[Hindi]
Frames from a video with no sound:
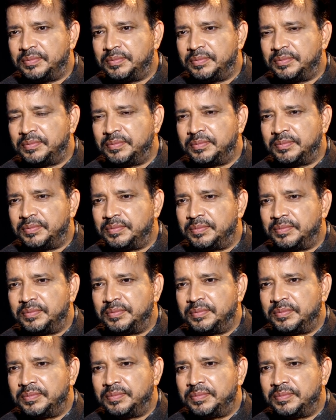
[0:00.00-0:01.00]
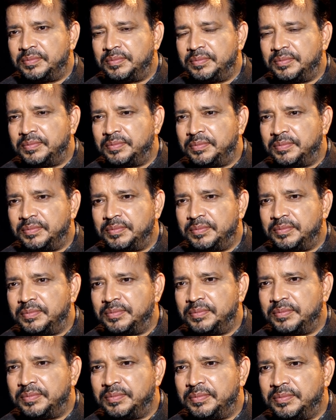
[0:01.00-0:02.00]
अटैक हो चुका है तो उसको पचास के नीचे रखते हैं
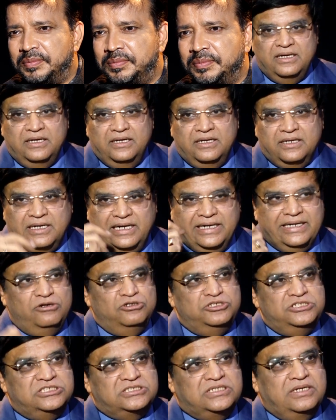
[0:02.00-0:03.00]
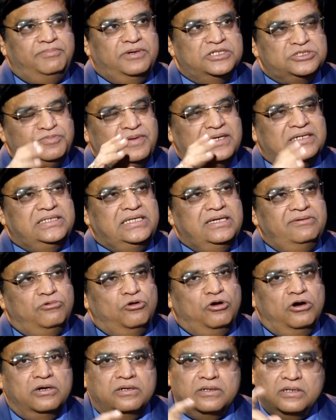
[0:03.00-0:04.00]
तो देर आर कार्डियोलॉजिस्ट के परस्पेक्टिव
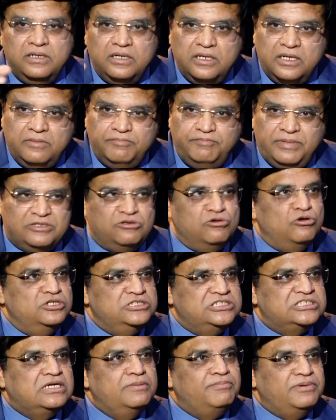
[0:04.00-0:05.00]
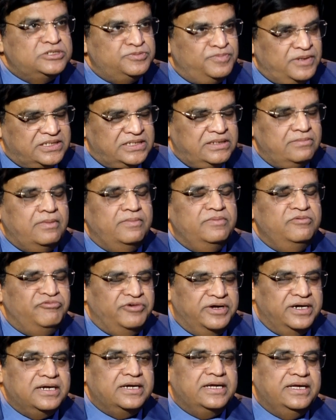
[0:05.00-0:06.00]
और पैथोलॉजिस्ट के परस्पेक्टिव में भी
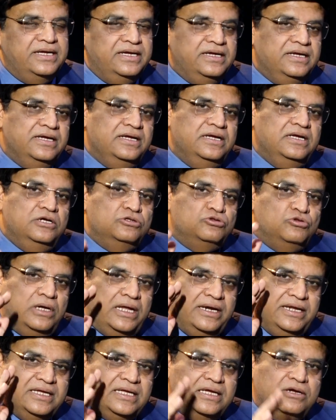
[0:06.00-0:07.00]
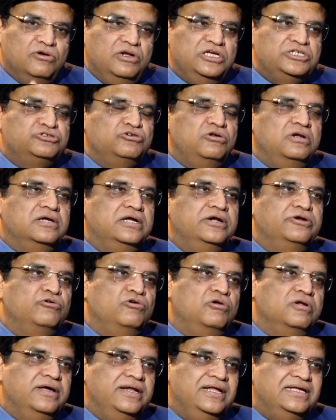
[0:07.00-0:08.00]
फर्क है तो यानी कि कोलेस्ट्रॉल
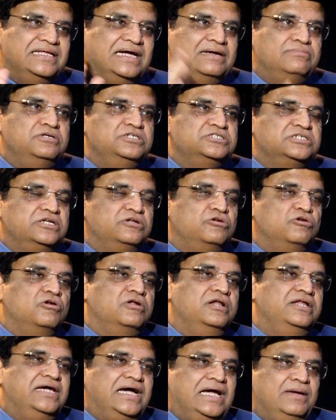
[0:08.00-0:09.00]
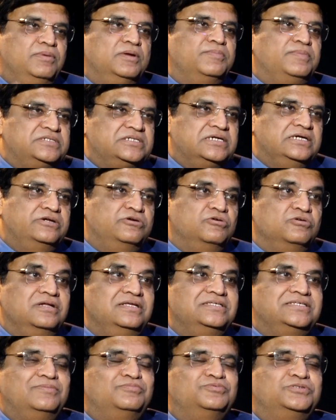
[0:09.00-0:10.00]
कंट्रोल करिए डायबिटीज कंट्रोल करिए हाई ब्लड प्रेशर कंट्रोल
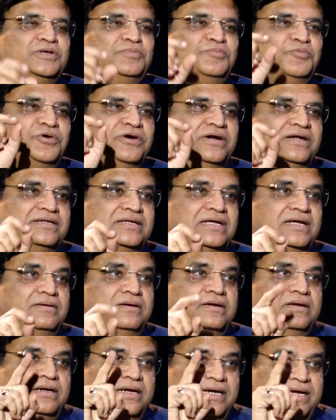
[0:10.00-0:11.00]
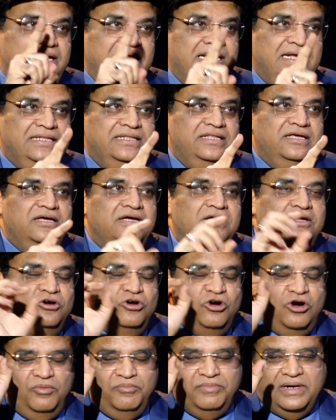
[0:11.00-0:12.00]
करिए सबसे इंपॉर्टेंट है नींद
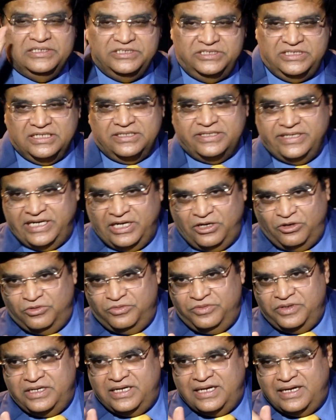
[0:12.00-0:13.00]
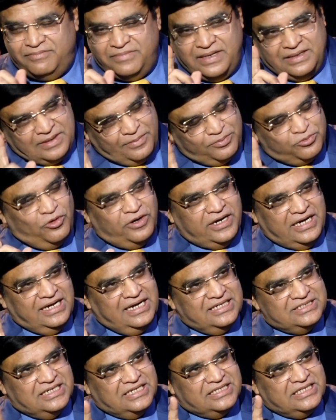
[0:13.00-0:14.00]
और मानसिक तनाव मैं हम्म। सबको
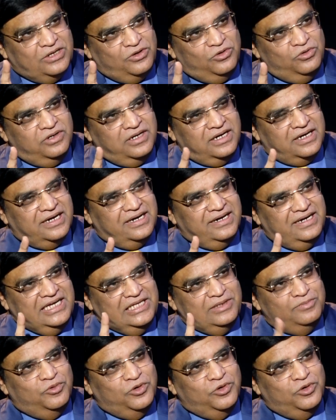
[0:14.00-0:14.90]
कहना चाहता हूँ अगर नींद